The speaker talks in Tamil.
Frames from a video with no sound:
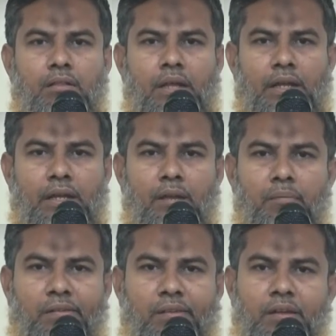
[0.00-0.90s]
தலையை
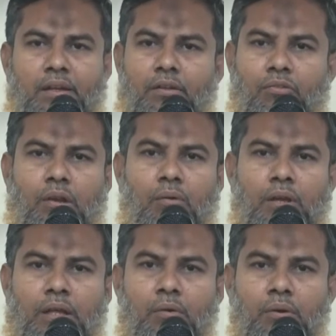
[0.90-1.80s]
மசகு என்று
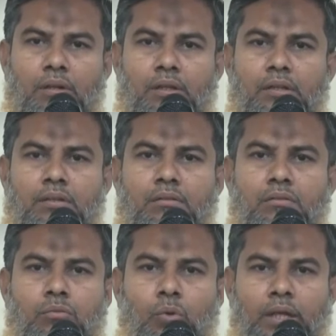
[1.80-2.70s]
சொல்லக்கூடிய ஒரு
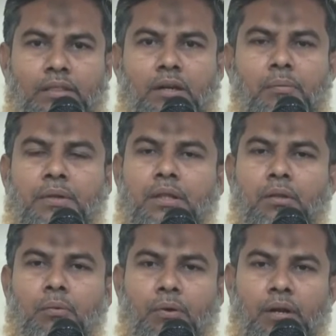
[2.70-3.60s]
துளைத்தெடுப்பது
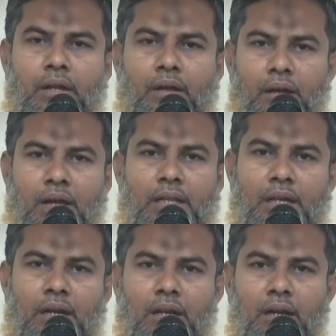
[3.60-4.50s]
இது போன்ற
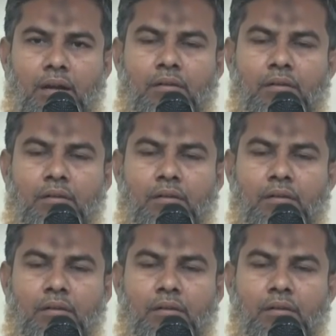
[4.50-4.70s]
காரியங்களில்